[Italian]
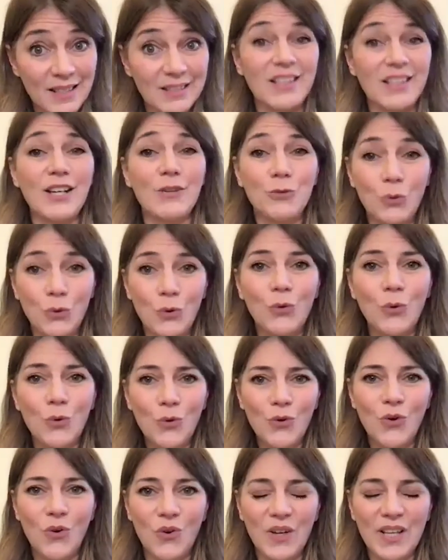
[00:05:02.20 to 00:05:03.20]
di lavoro
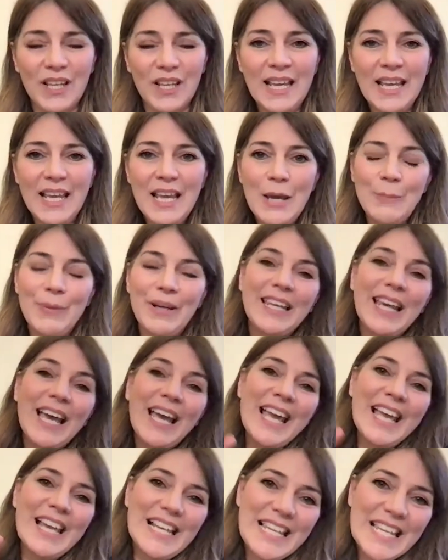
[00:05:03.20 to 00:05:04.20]
con noi, perché
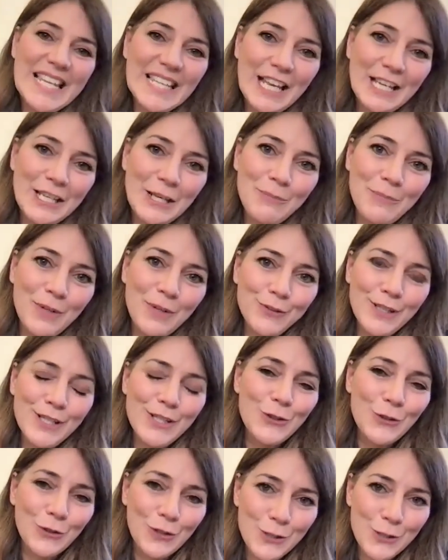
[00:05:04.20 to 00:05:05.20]
è lì
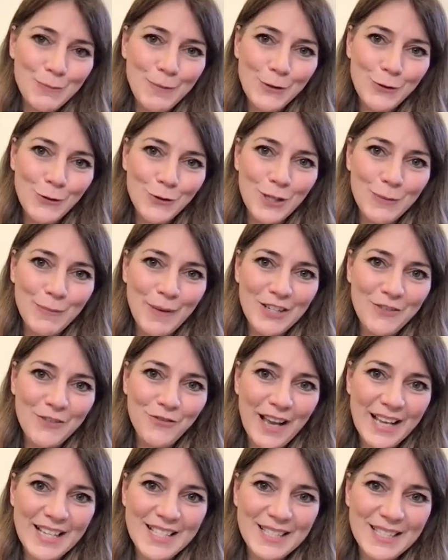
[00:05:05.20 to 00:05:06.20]
nell'imprevisto che spesso si
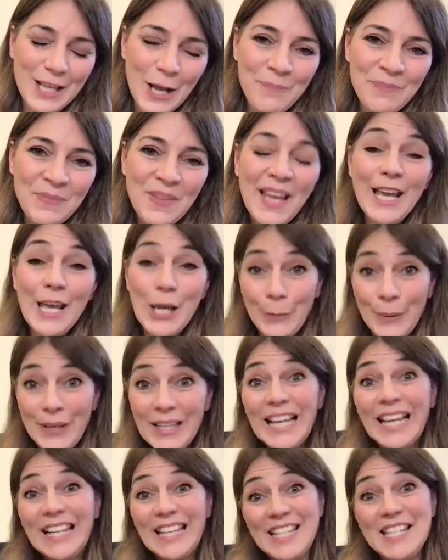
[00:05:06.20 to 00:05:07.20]
manifesta. E
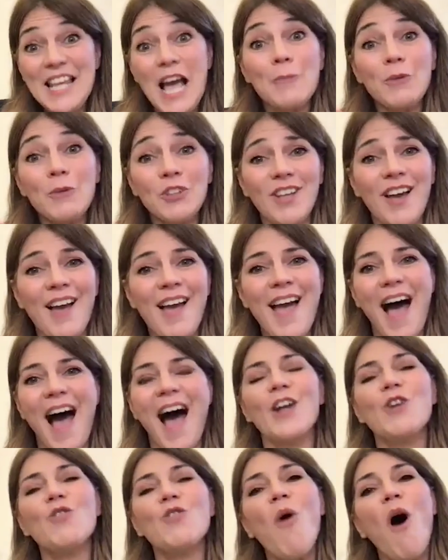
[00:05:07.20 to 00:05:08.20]
quindi alleniamo te
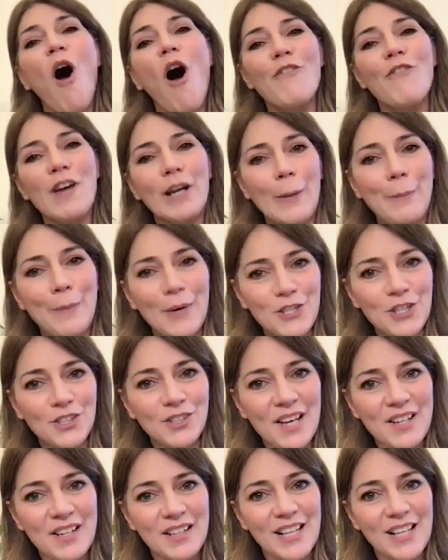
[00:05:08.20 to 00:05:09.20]
a nuove
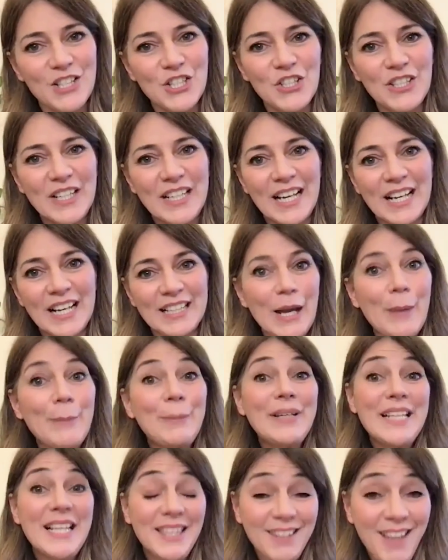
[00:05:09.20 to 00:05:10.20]
capacità relazionali,
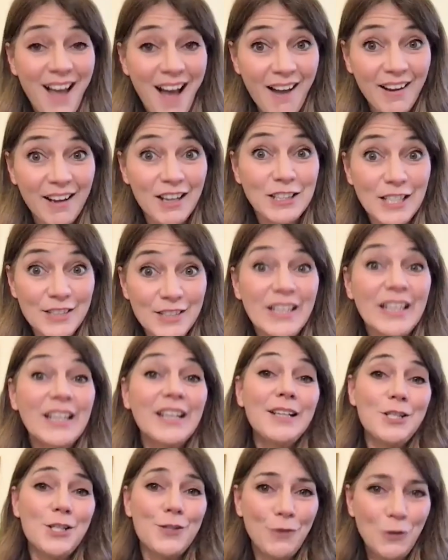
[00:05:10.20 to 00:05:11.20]
abilità che devi
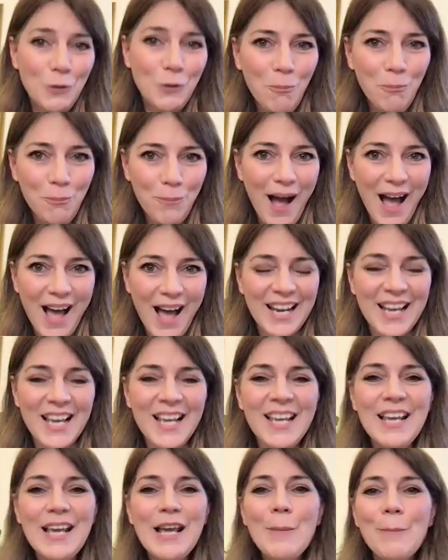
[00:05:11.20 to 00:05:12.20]
risviluppare
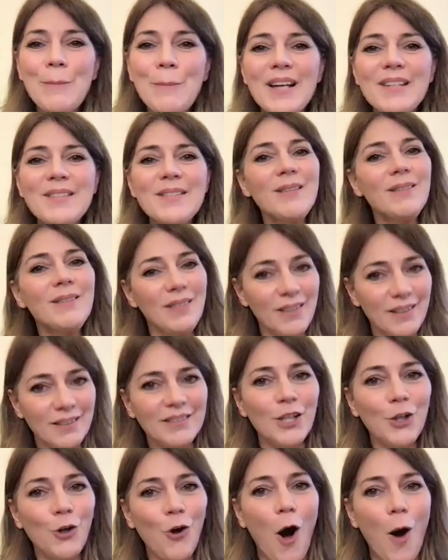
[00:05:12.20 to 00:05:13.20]
per
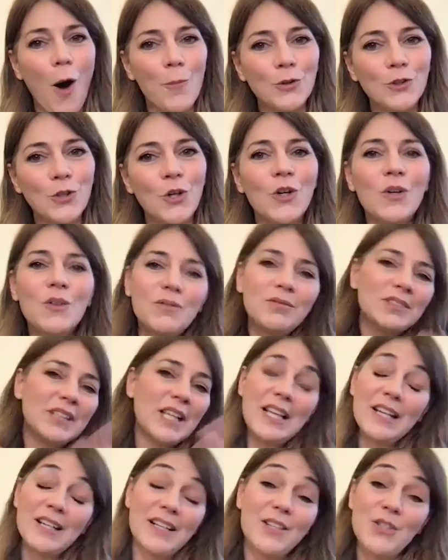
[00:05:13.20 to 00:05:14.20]
sentirti comodo
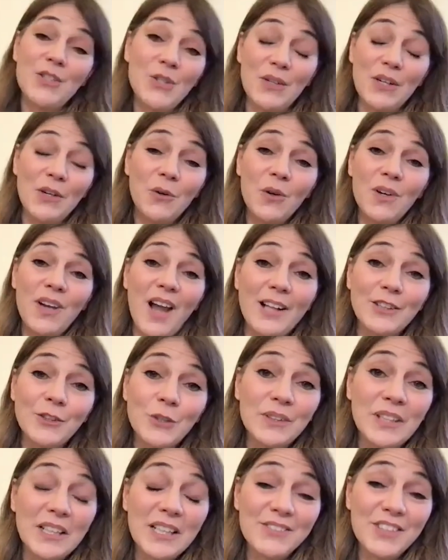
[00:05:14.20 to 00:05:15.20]
nella relazione con
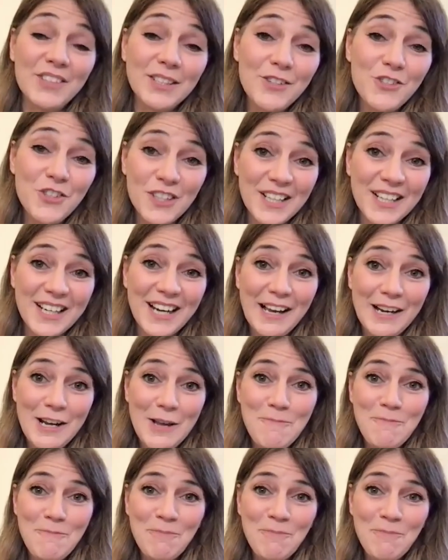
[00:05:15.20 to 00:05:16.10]
l'altro, nella vita in generale